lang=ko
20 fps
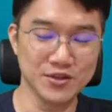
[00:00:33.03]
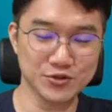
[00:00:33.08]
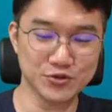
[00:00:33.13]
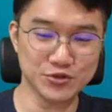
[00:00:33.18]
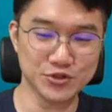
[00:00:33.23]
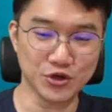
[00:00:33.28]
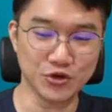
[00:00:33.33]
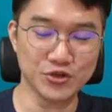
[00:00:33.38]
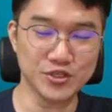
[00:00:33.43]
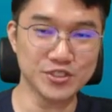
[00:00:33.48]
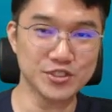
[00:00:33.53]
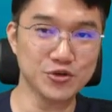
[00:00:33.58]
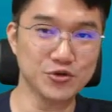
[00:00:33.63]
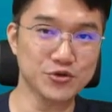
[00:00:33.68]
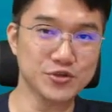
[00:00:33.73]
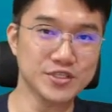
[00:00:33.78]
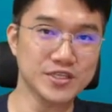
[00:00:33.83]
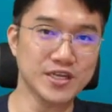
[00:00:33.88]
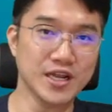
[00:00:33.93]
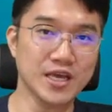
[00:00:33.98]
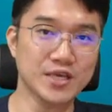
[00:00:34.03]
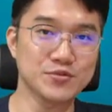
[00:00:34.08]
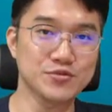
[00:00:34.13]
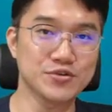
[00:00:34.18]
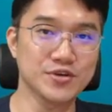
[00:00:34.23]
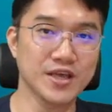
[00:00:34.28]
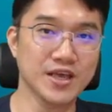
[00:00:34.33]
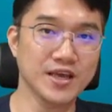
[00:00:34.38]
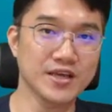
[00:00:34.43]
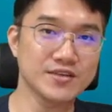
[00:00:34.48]
또 정기적으로 이제
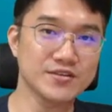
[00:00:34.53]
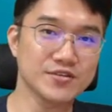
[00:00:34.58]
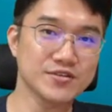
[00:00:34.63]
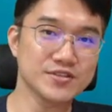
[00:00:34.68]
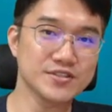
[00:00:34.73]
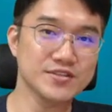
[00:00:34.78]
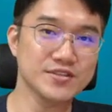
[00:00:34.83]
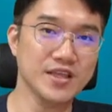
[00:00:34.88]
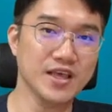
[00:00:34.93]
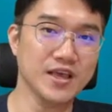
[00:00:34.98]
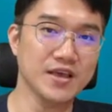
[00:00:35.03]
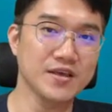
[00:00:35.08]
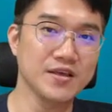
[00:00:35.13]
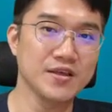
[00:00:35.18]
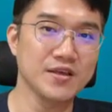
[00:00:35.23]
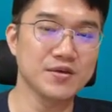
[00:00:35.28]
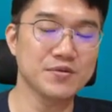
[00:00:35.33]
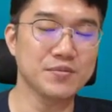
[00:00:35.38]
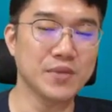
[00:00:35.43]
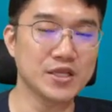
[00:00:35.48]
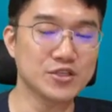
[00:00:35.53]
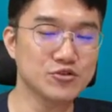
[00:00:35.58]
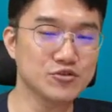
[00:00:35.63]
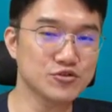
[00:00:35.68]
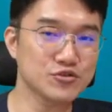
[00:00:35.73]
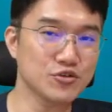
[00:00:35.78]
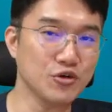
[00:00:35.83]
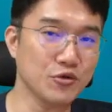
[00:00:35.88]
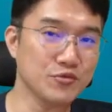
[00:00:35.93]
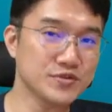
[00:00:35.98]
라이브를 해야 하는 것인데 맞출
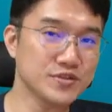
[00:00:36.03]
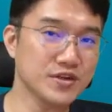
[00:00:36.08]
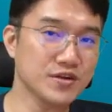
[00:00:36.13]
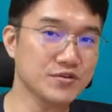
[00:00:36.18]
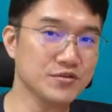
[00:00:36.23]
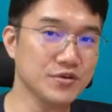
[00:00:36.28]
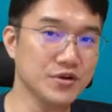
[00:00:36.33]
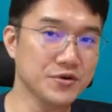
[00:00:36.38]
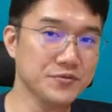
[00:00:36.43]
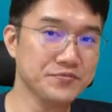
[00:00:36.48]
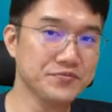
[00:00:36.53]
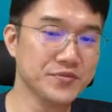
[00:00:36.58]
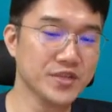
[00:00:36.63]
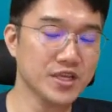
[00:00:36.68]
수가 없더라고요.